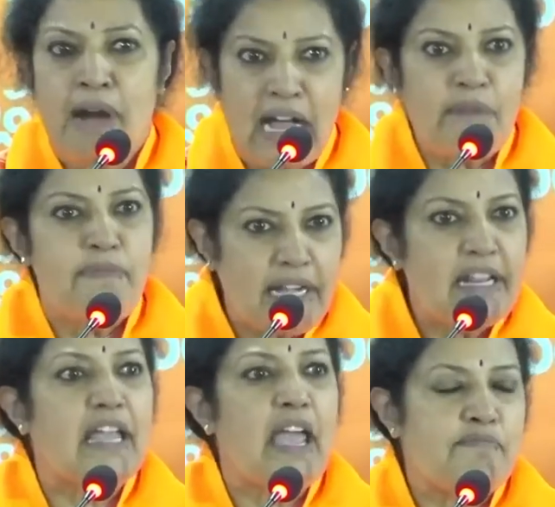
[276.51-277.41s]

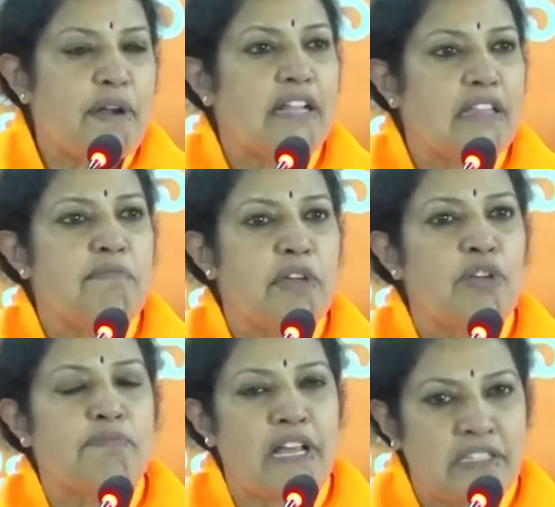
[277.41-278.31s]
మగబిడ్డకి ఎప్పుడైతే
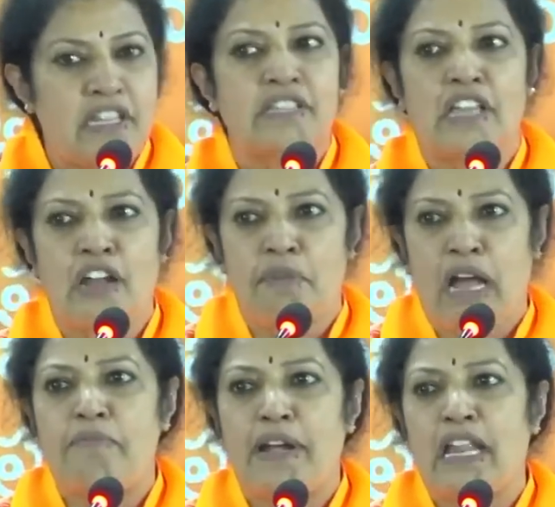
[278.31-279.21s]
మీరు ప్రశ్నిస్తారు
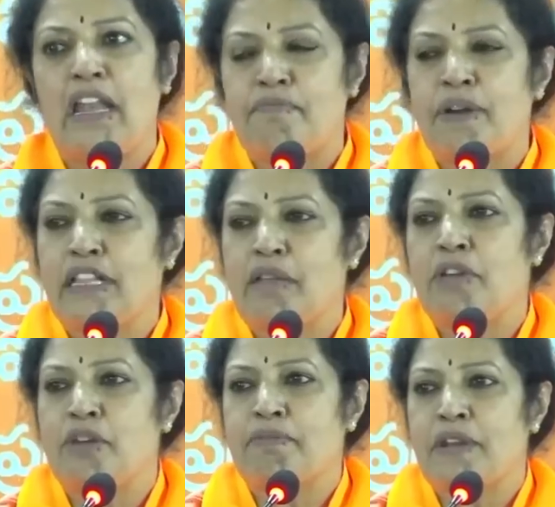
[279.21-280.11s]
మగబిడ్డని ఎప్పుడైతే
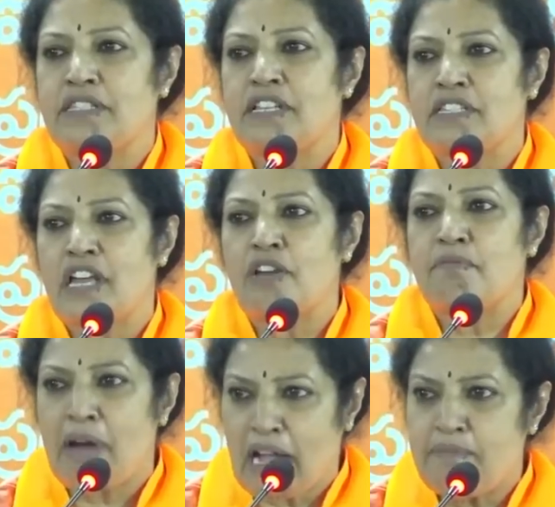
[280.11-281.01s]
మీరు ప్రశ్నిస్తారో
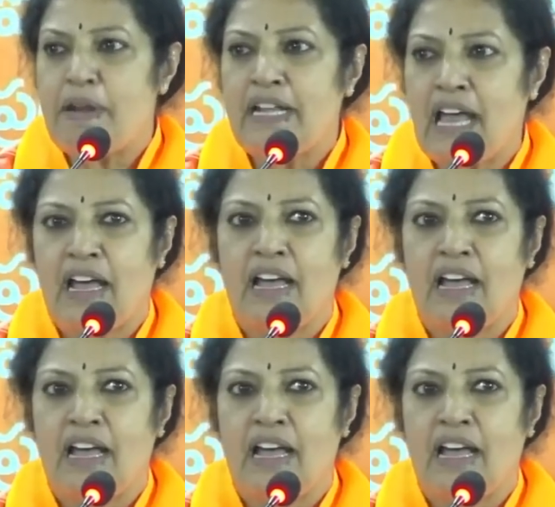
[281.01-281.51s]
మగబిడ్డ